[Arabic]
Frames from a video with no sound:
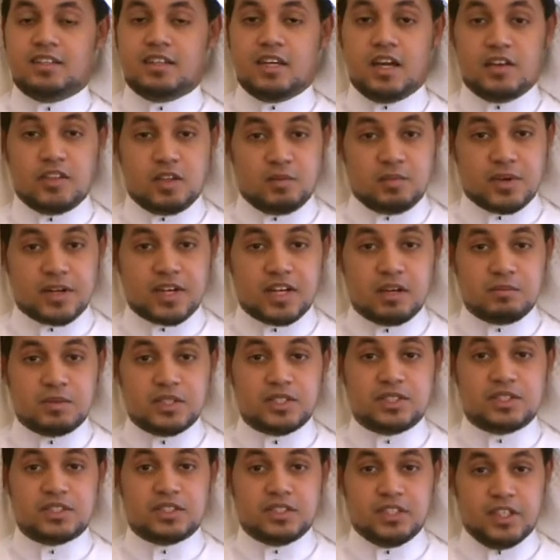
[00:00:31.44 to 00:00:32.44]
هذا البرنامج
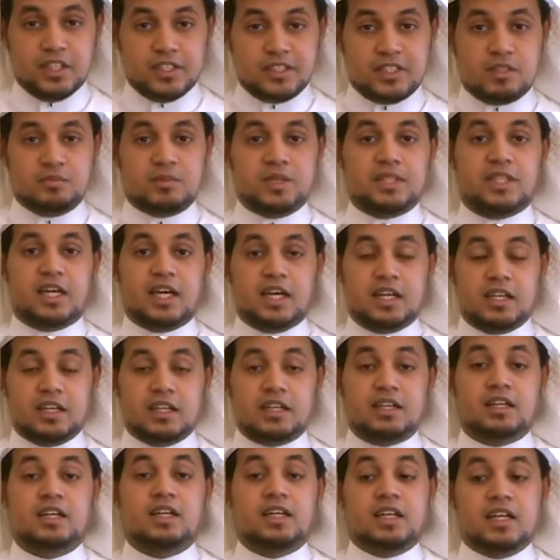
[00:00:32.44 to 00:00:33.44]
يعتمد
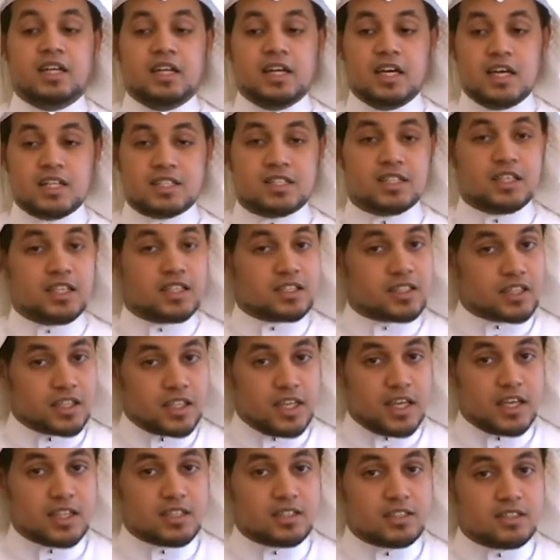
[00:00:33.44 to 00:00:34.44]
على أسئلة
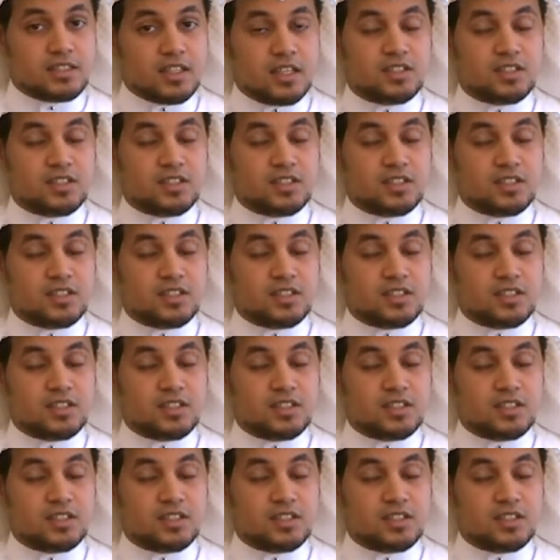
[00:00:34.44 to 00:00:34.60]
قياس